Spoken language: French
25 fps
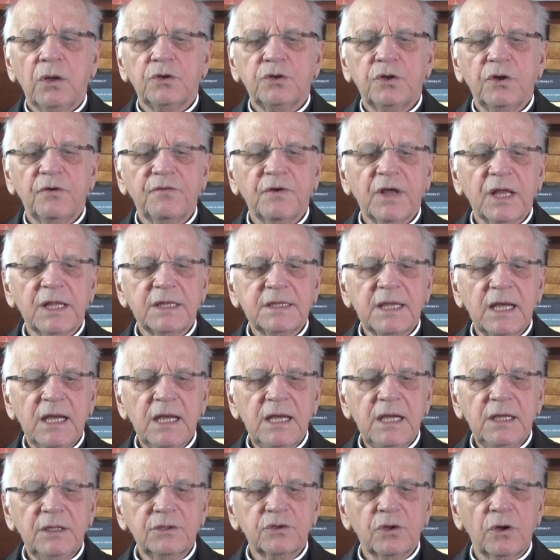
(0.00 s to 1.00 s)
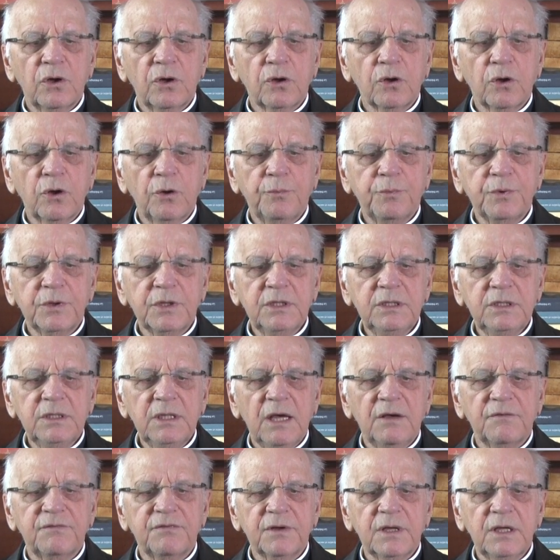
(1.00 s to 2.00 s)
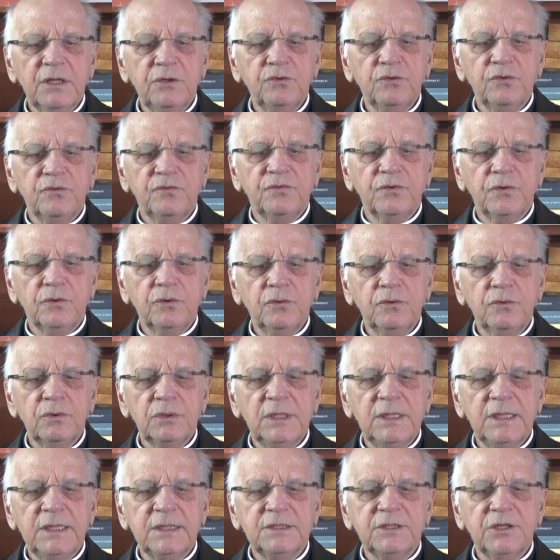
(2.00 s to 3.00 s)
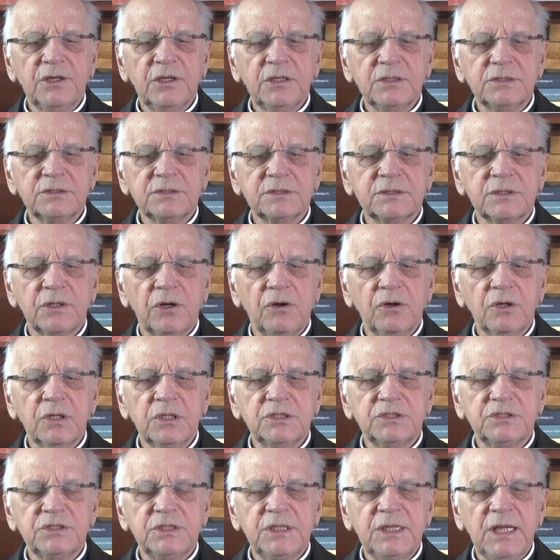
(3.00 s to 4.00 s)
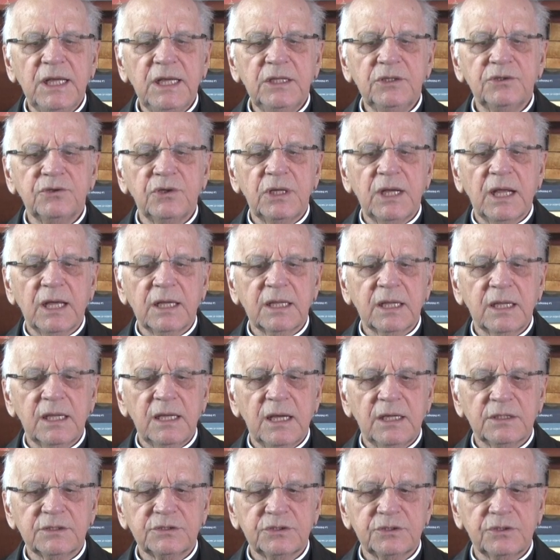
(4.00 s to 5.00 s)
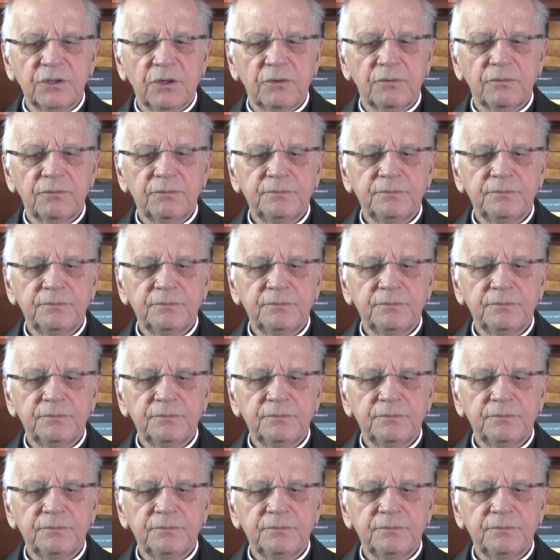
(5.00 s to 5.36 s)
devra être repris à frais nouveaux l'éthos originel de la création.